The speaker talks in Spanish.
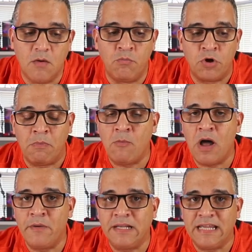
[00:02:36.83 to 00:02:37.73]
Bueno, vamos
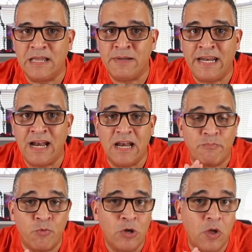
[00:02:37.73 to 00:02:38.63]
a ver de qué manera les
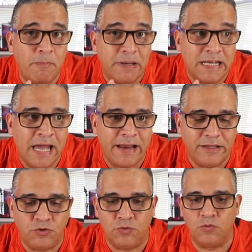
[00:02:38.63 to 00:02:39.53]
puedo explicar
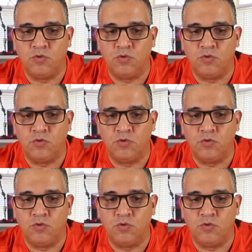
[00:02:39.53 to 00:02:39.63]
esto.